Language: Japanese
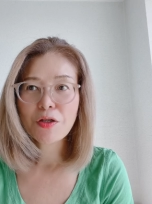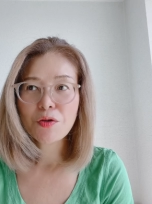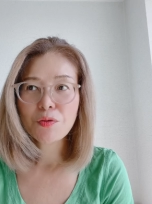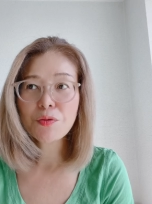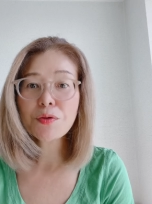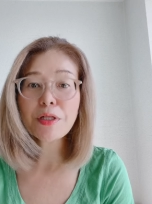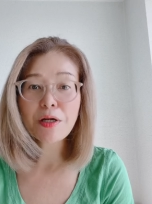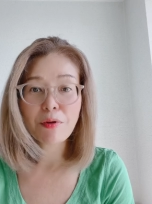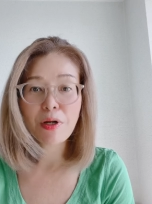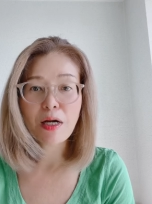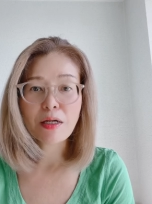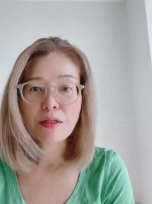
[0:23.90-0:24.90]
フータ
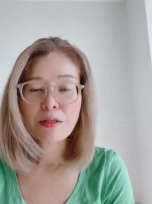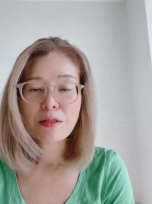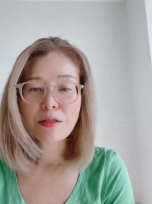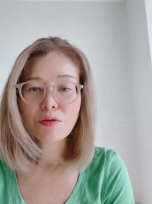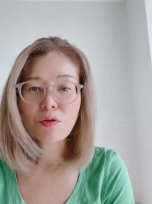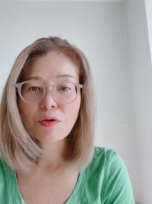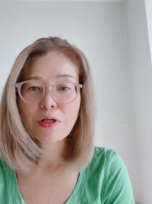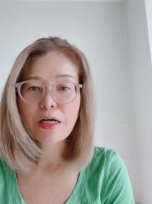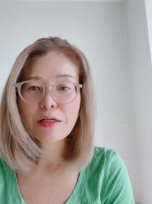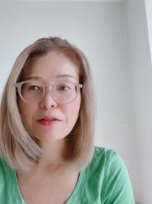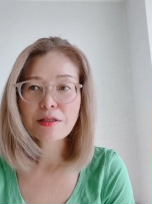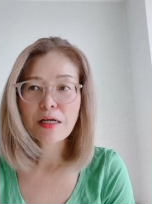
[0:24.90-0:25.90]
はどういう
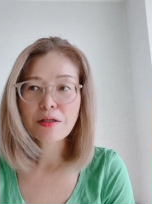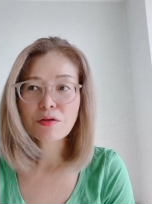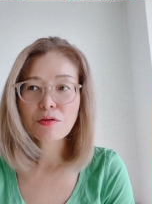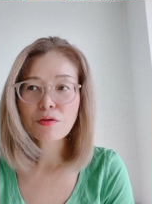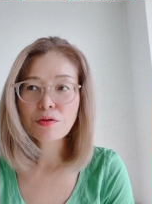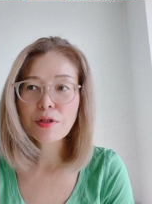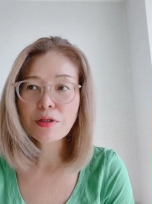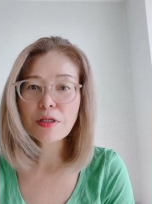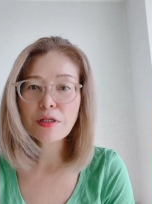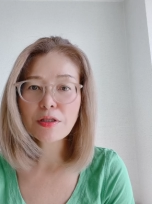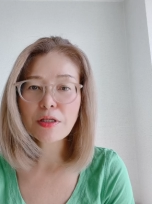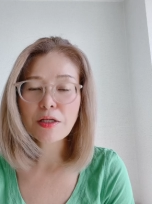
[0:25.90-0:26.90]
感じかっていうとそうやっ
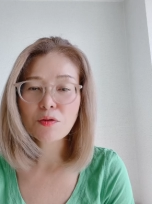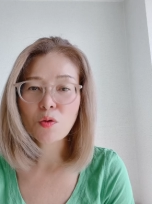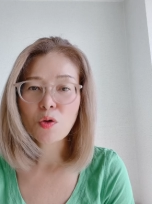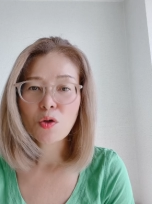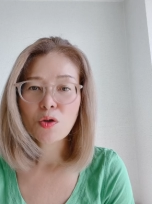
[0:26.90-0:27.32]
てあの